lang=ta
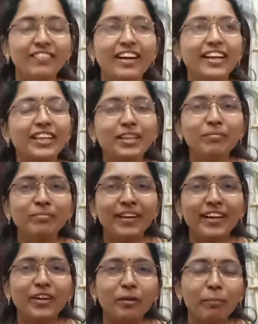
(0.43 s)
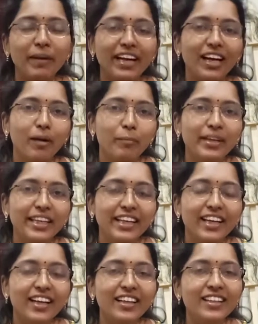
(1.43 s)
வணக்கம் என்னோடய பேர்
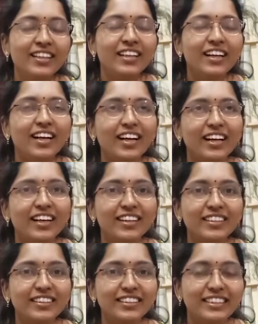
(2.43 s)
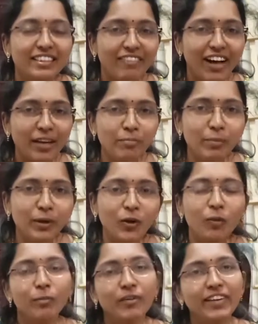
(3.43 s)
அபிநயா இந்த வாய்ப்புக்கு
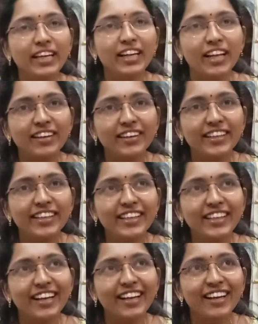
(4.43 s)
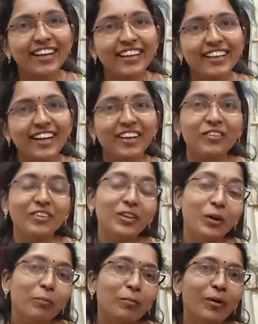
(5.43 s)
ரொம்பவே நன்றி ஏன்னா எனக்கு
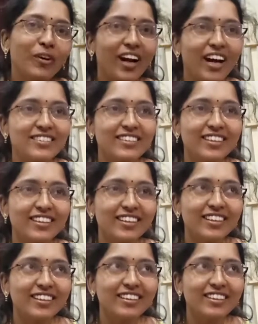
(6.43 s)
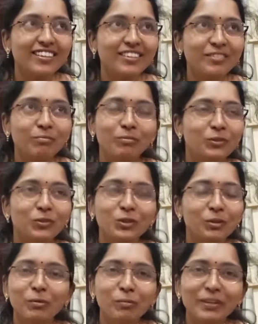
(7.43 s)
வந்து ரொம்ப ஒரு ஆசை
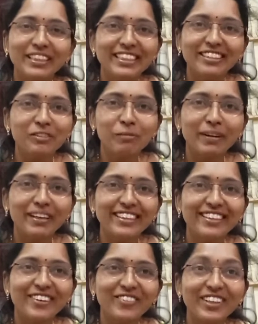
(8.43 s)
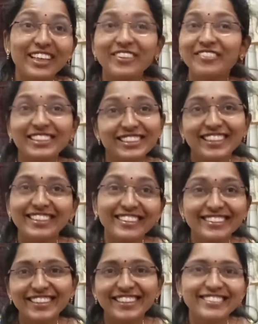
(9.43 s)
நூற்றி முப்பது இன்டர்வியூ பண்ணியிருந்தா கூட யுவன்
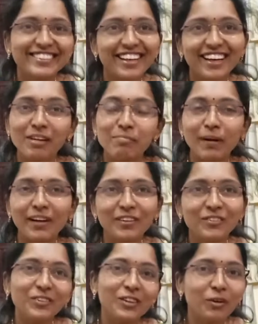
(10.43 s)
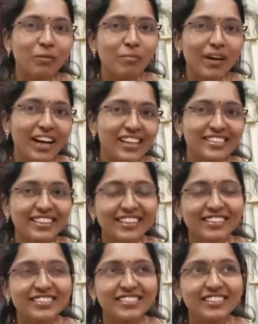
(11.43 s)
சந்திரசேகர் சார்லாம் பண்ணணுன்னு ரொம்ப ஆசை
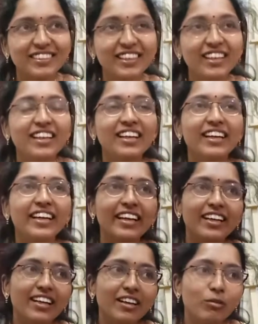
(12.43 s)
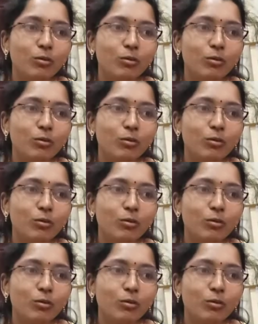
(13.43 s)
இருந்துச்சு ஏன்னா